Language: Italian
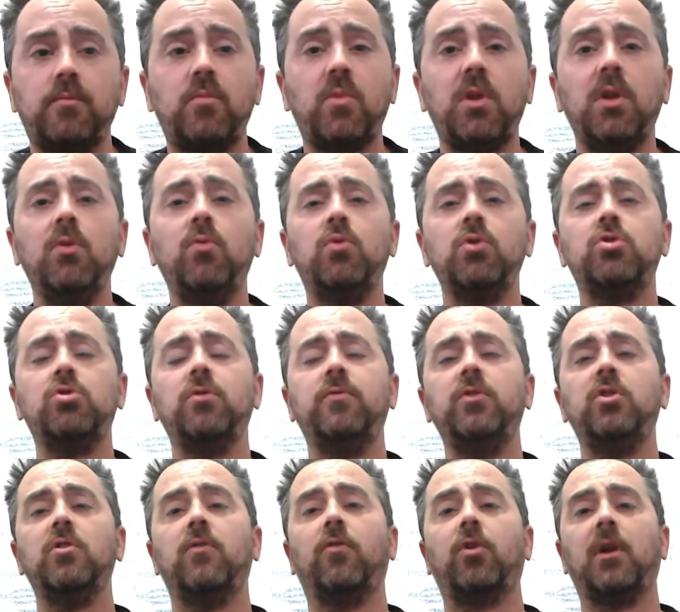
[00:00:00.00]
In questo
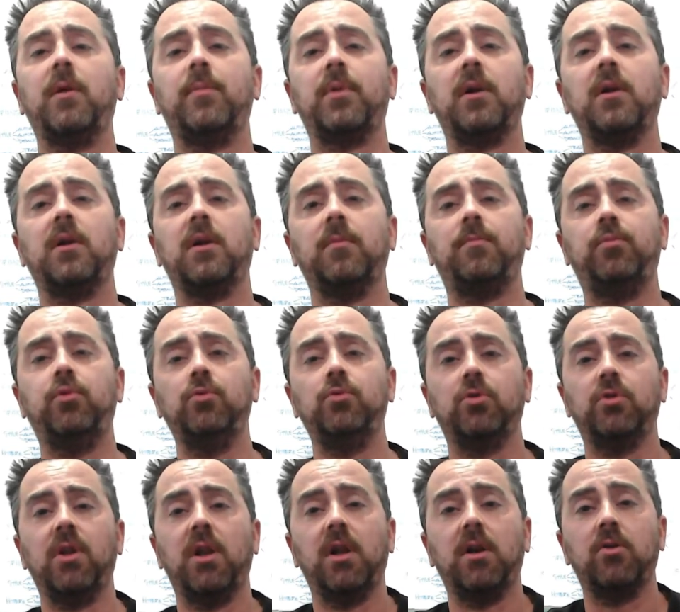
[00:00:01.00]
video vorrei parlare appunto
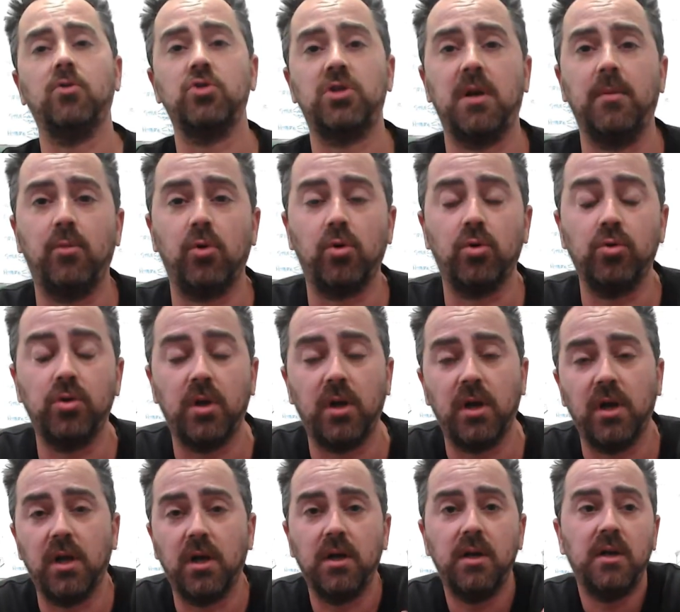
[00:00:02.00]
della nostra
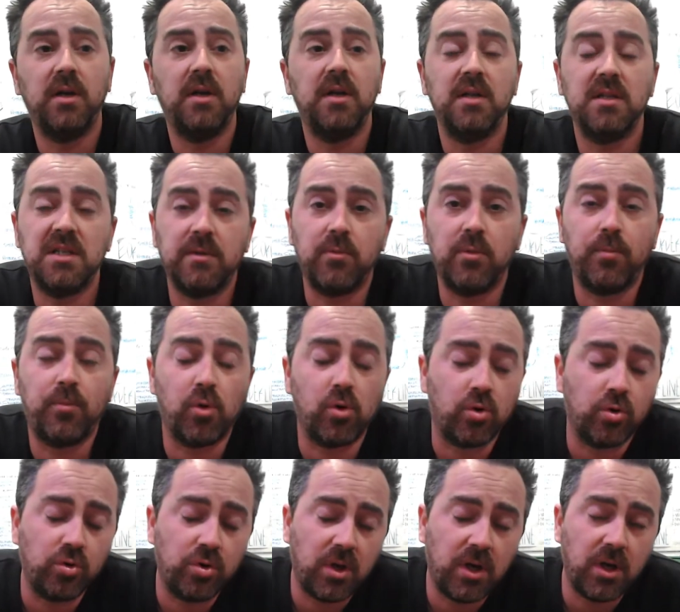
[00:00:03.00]
ipocondria. Siamo
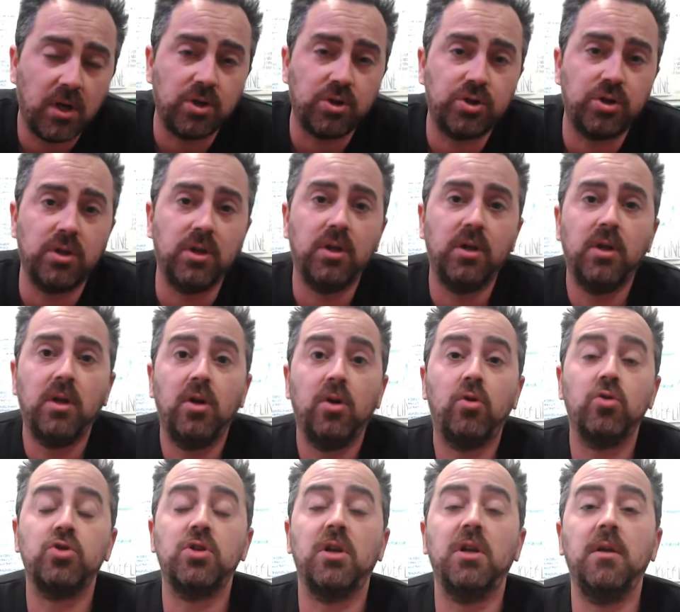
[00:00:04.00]
ipocondriaci.
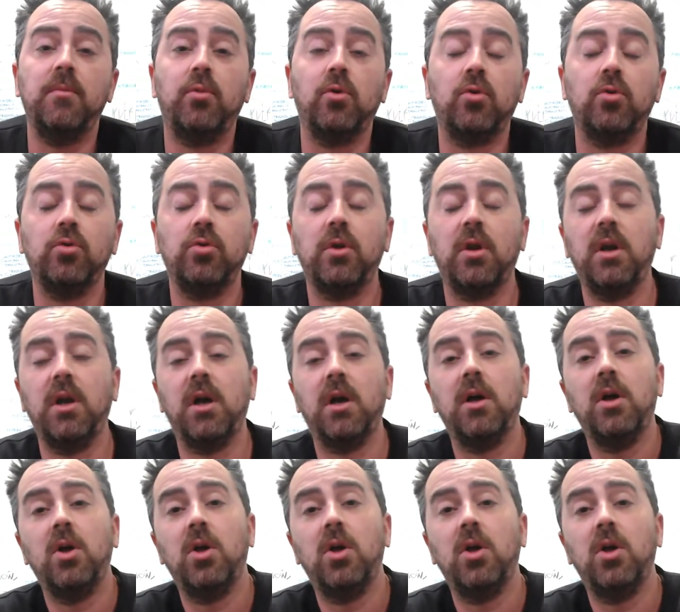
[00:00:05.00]
Cos'è l'ipocondria?